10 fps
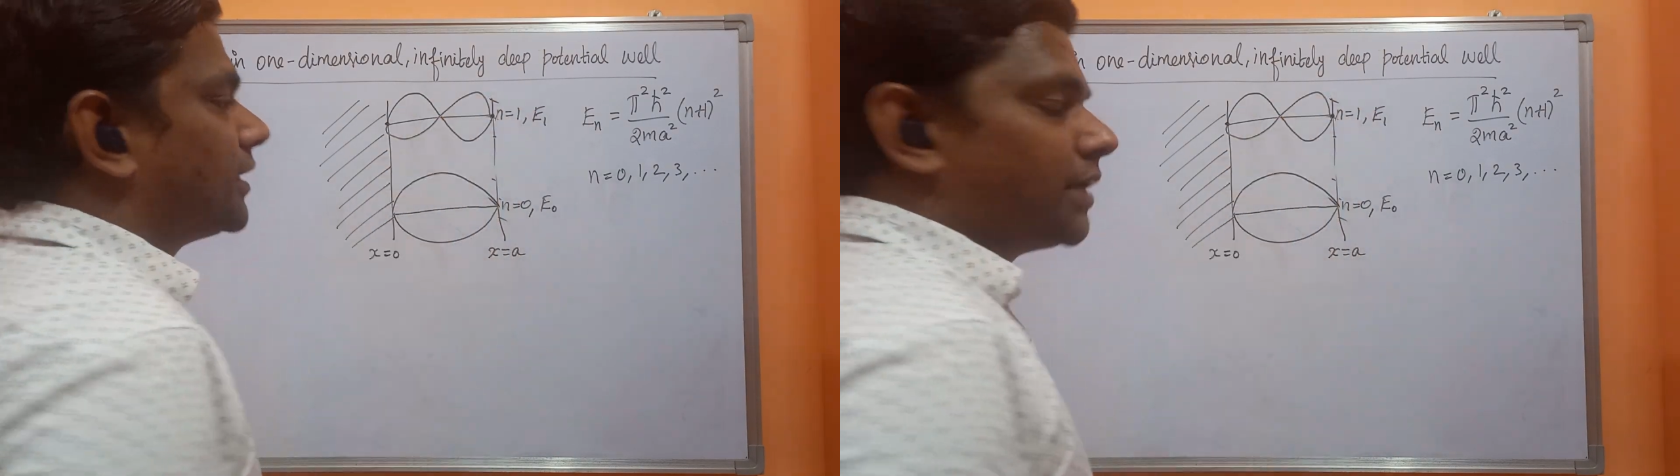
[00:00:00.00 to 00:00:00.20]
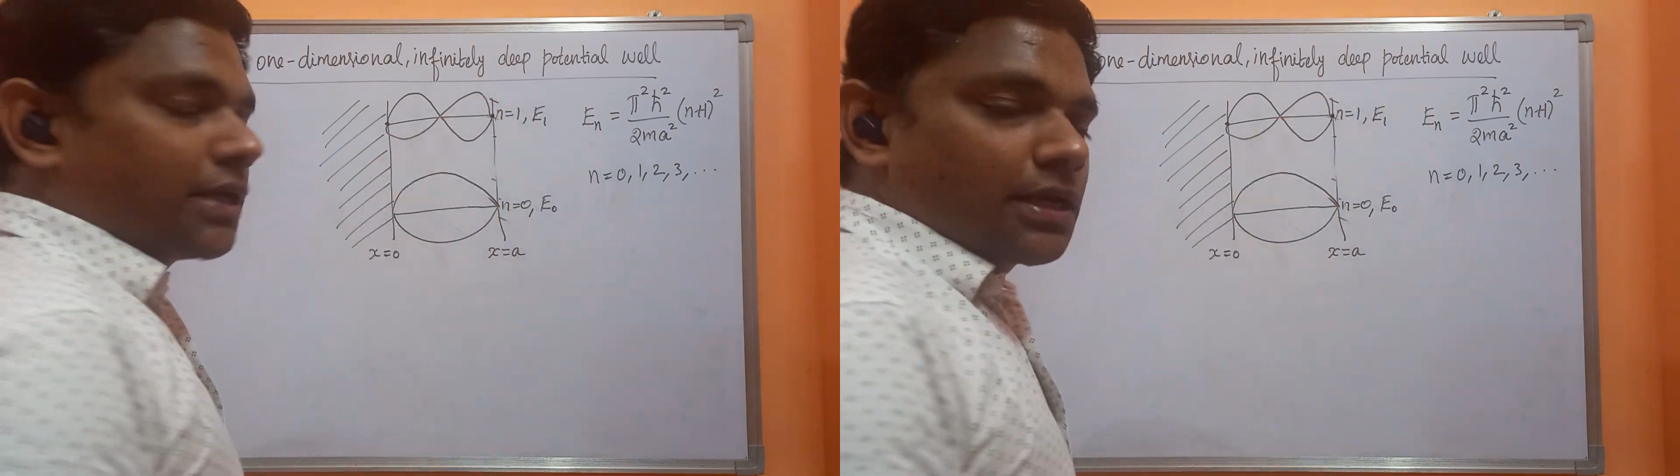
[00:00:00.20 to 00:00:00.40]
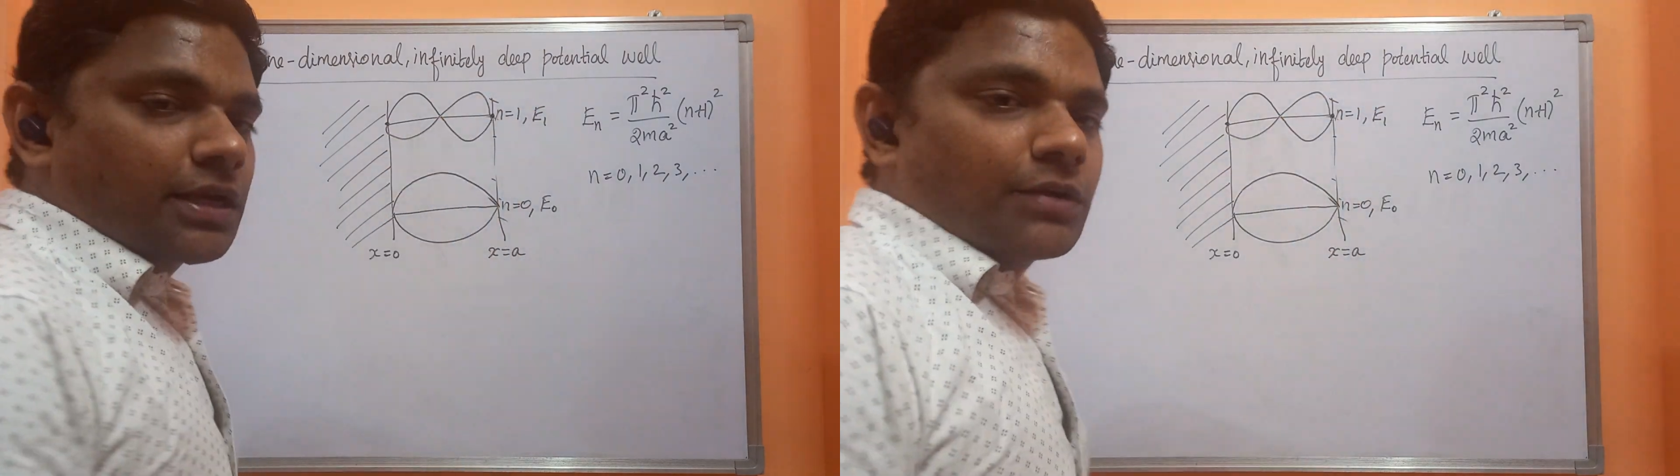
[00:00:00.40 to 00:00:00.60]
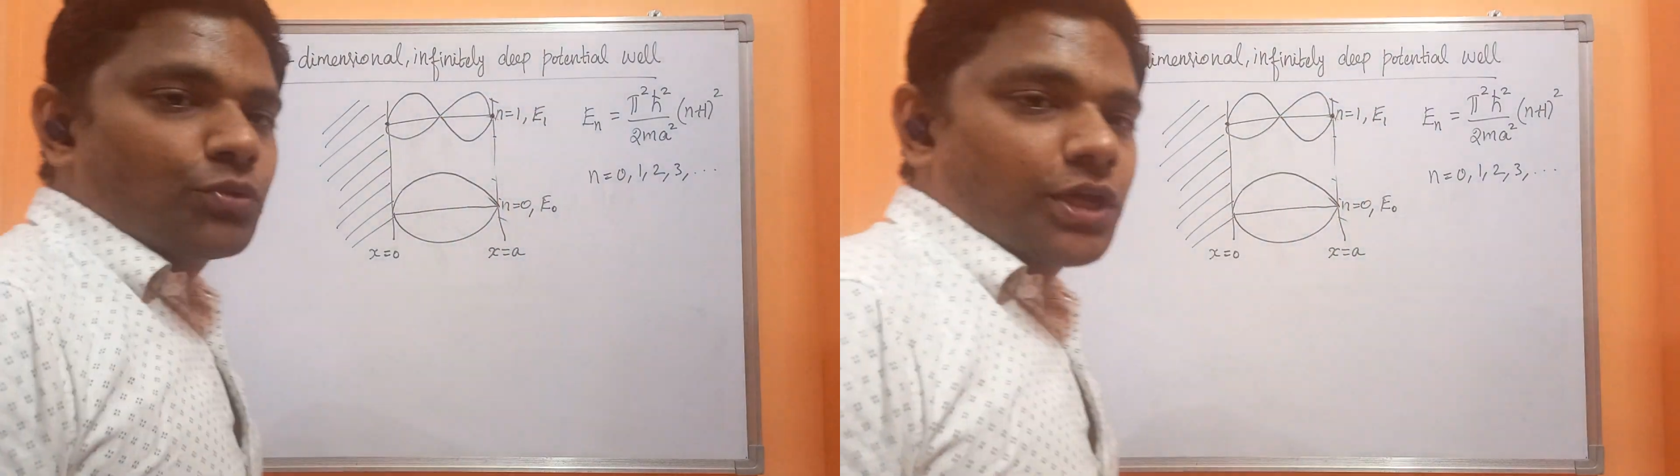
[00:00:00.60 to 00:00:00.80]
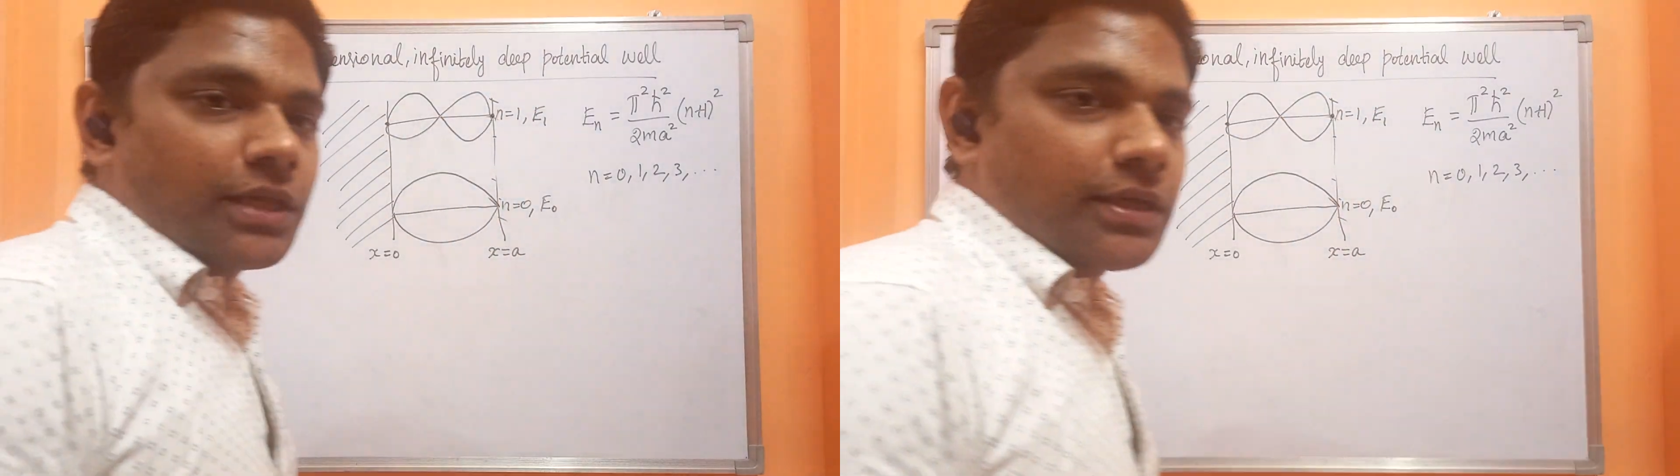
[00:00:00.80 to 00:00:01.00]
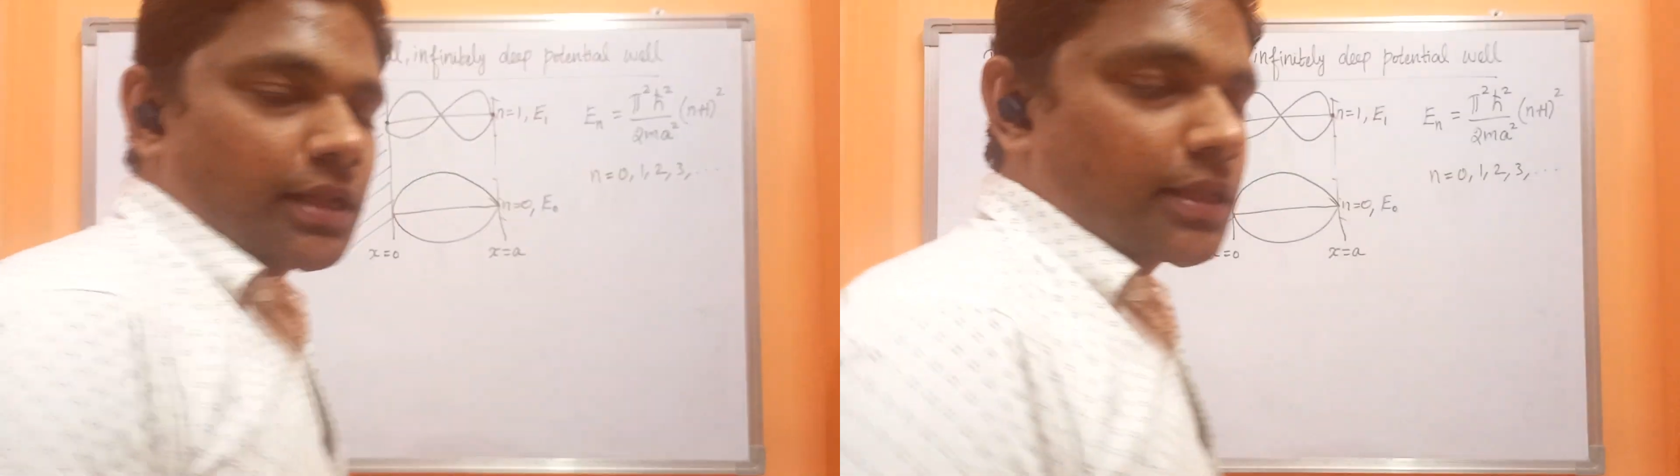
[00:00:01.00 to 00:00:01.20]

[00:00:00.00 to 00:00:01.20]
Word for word: வந்து இருக்க முடியாது